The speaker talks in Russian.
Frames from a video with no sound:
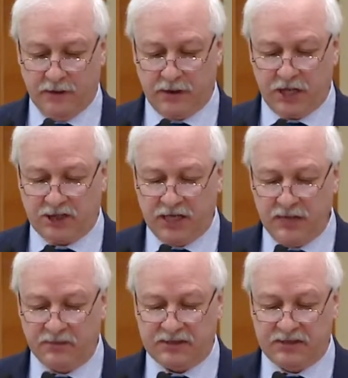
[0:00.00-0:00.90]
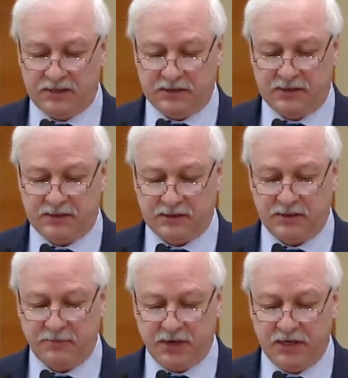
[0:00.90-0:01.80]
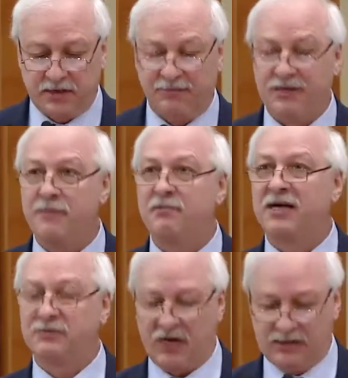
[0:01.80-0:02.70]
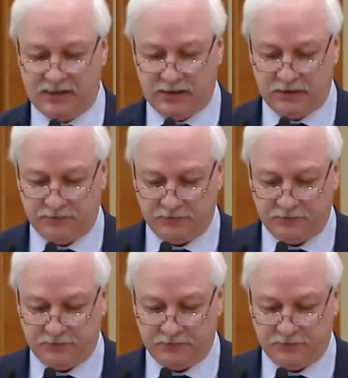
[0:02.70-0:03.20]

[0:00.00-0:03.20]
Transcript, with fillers: Рождаемость снизилась при этом на 5%,